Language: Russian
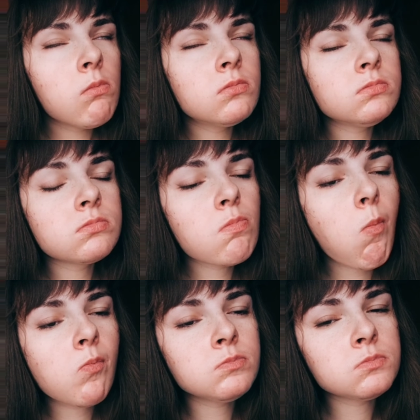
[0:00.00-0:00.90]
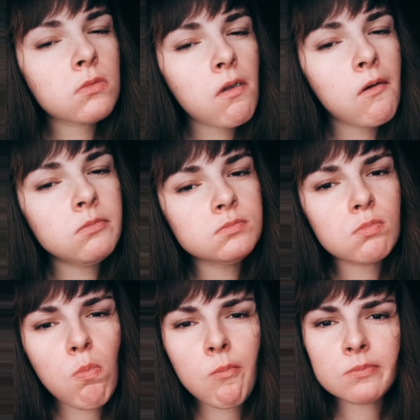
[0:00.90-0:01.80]
М -м
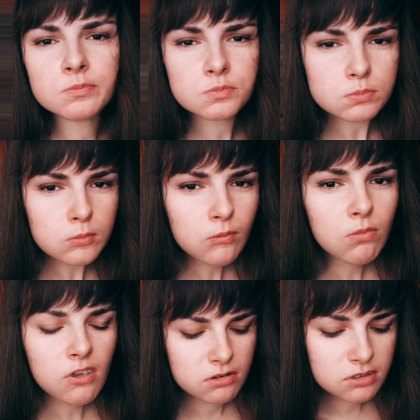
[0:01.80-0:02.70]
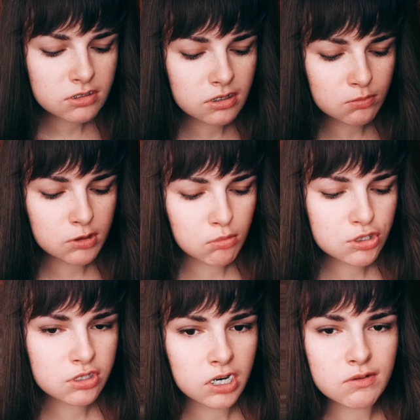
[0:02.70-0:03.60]
-м. С сыром мне
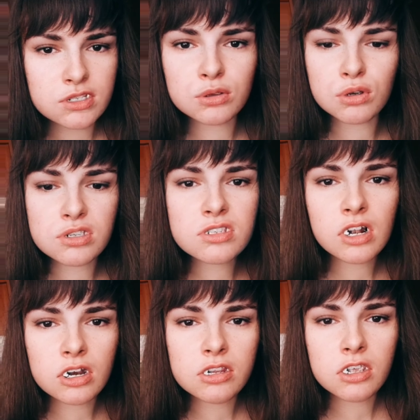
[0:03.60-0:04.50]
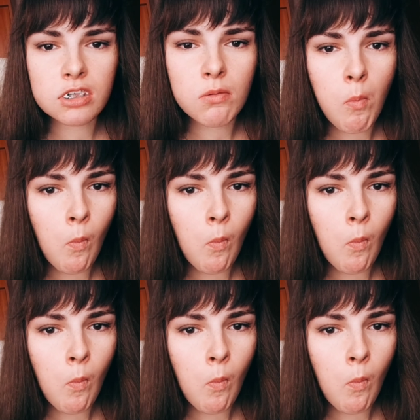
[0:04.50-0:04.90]
больше нравится, но они сольнее.